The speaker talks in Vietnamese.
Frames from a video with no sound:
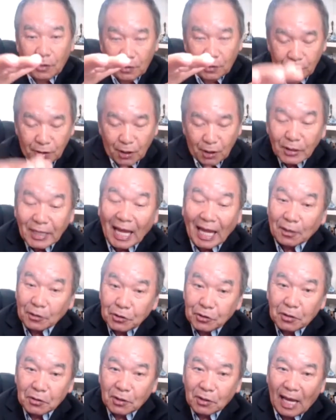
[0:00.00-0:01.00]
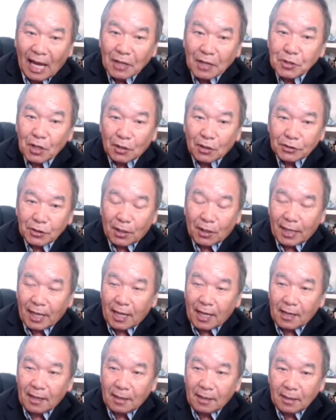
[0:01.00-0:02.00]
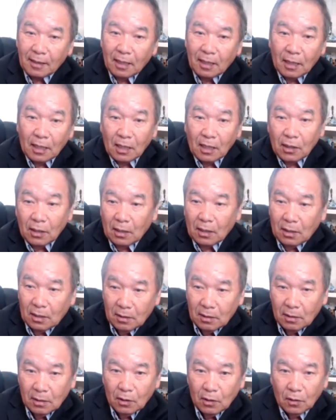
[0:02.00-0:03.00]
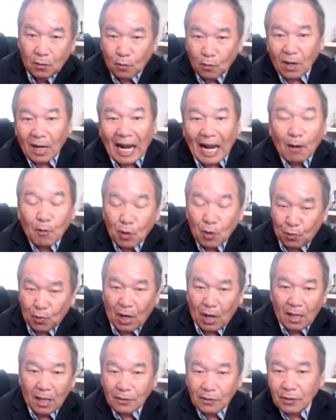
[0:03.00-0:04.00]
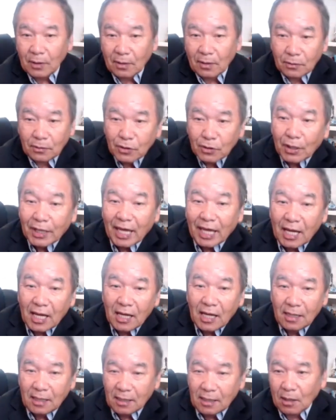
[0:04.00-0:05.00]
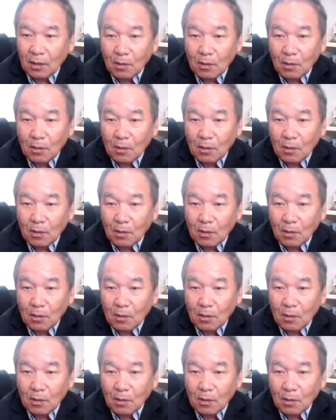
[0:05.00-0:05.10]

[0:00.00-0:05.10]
nhau thành từ hai cho cho cái là cho cái